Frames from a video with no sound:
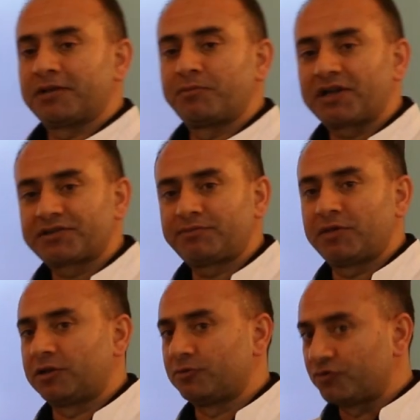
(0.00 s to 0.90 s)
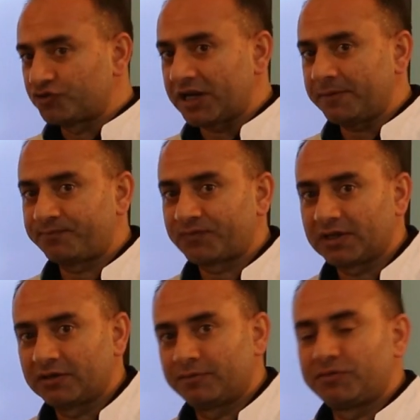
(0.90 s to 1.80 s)
bahsetmeden önce
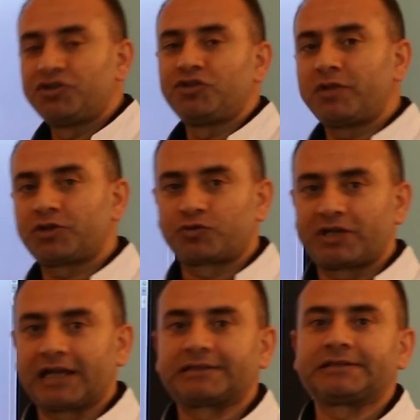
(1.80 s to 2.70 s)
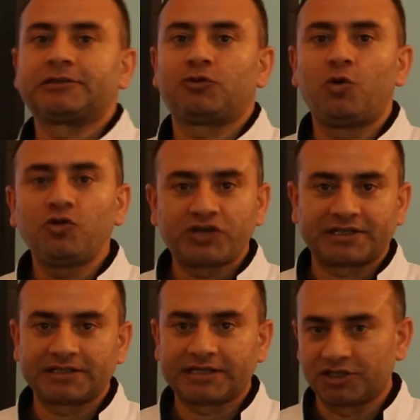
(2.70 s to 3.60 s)
birinci meşrutiyet
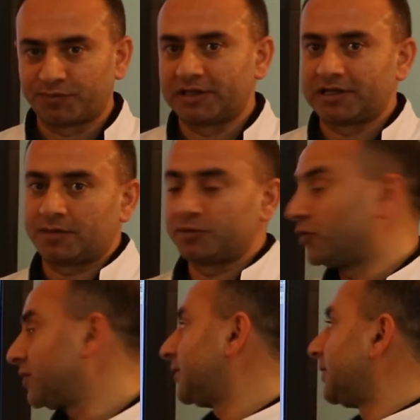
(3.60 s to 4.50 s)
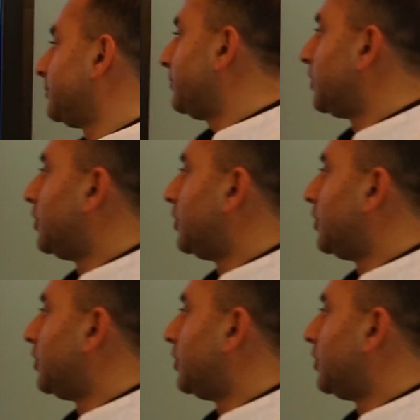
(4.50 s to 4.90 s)
öncesi gelişmelere bir göz atalım.